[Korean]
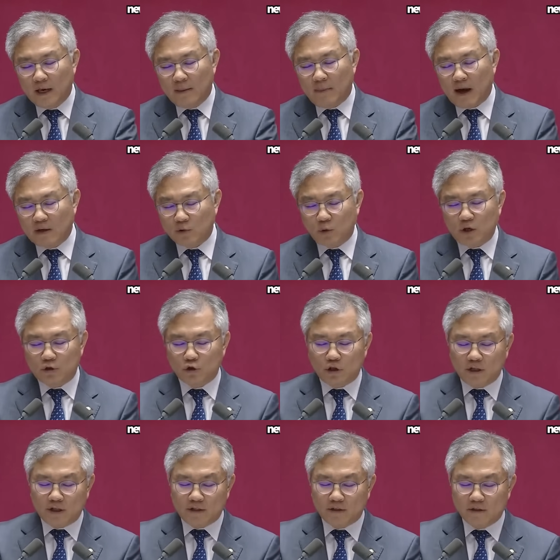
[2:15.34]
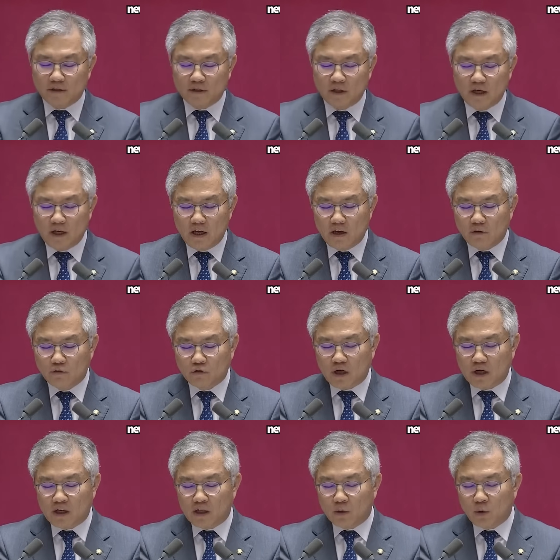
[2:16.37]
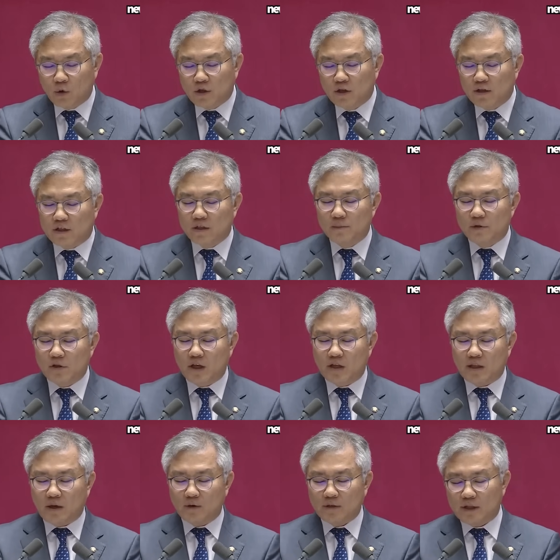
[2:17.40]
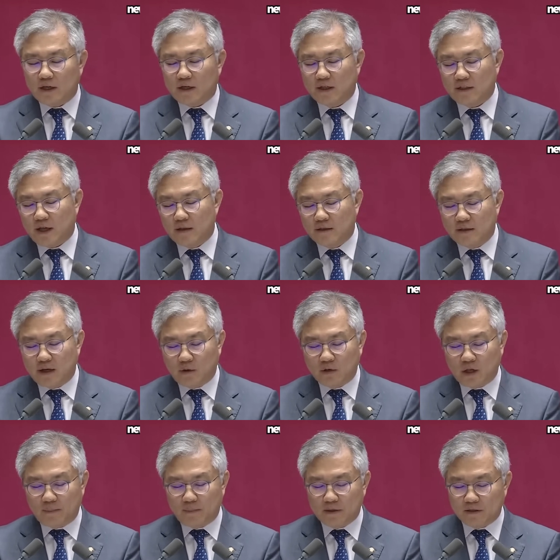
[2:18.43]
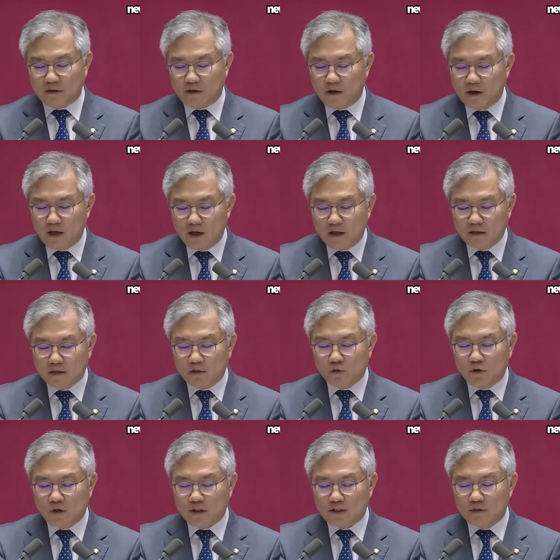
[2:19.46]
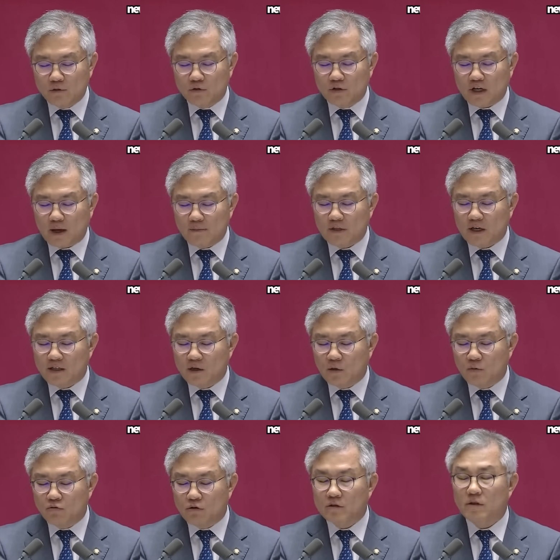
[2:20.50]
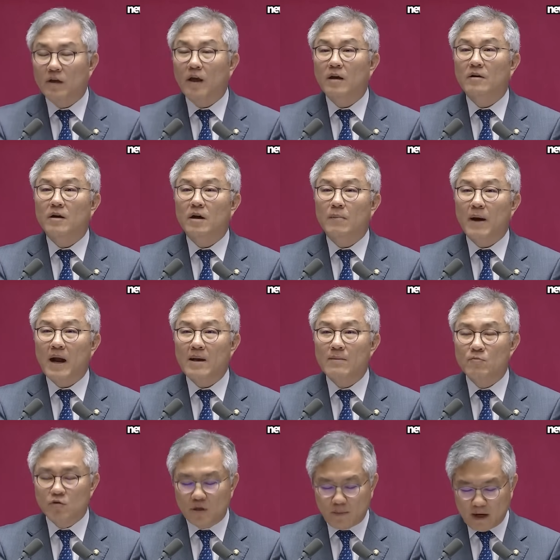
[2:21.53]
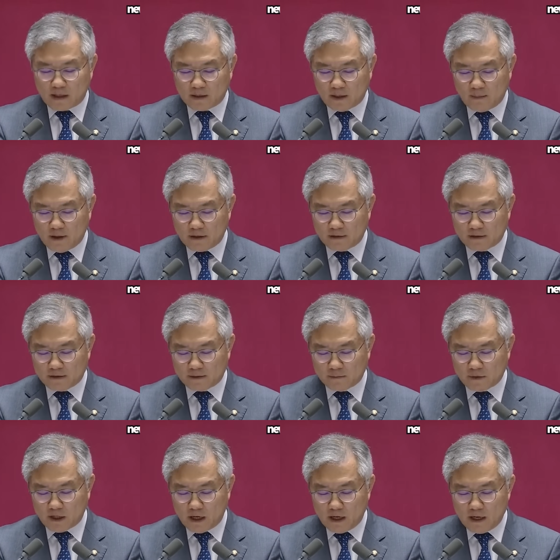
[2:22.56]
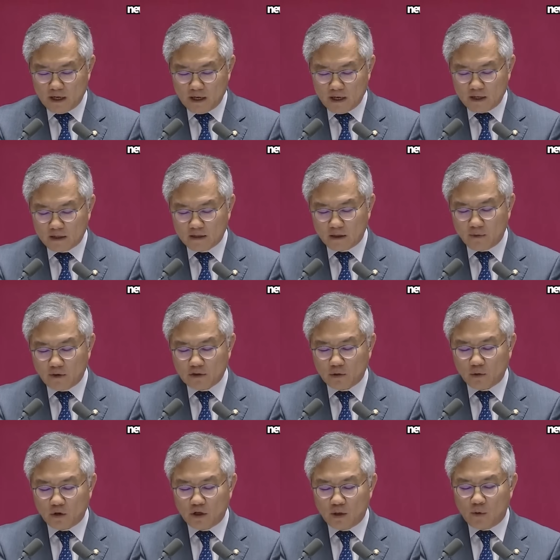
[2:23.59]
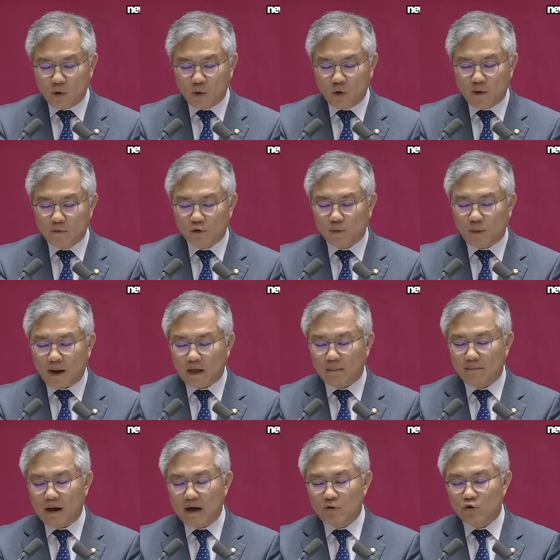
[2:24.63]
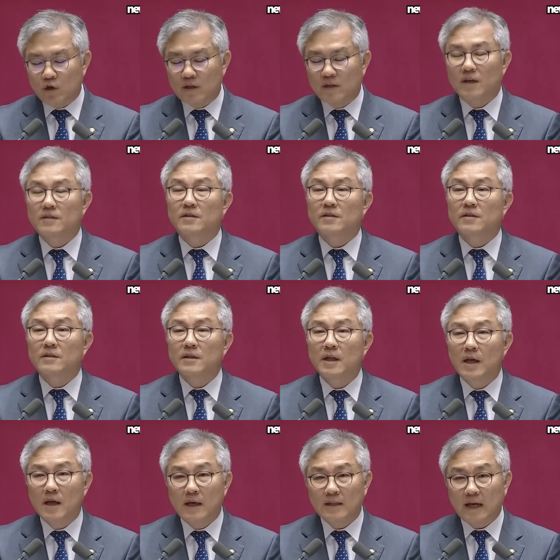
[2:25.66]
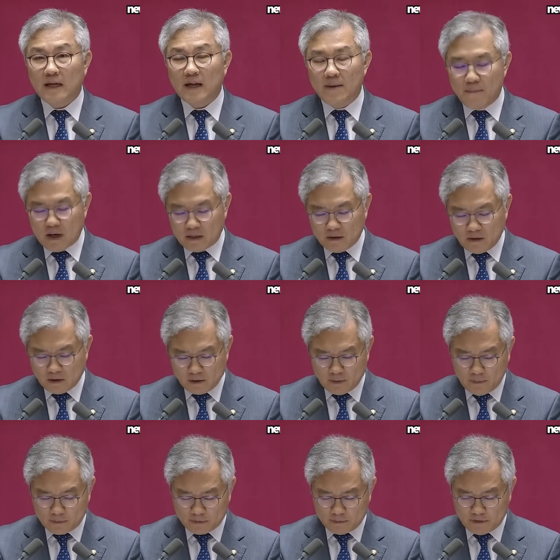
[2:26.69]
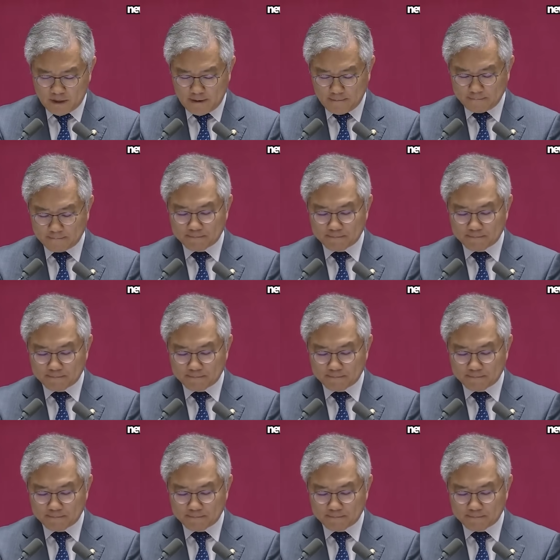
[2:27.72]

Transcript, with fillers: 방송에 출연해서는 국가 간의 도청이 금지돼 있다고 생각하지 않는다고 답해서 친구가 친구를 감시하냐고 물었던 앵커의 말문이 막히게 만들었습니다. 그러면서도 일본 오염수 방류에 대해서는 단 한마디 언급이 없습니다.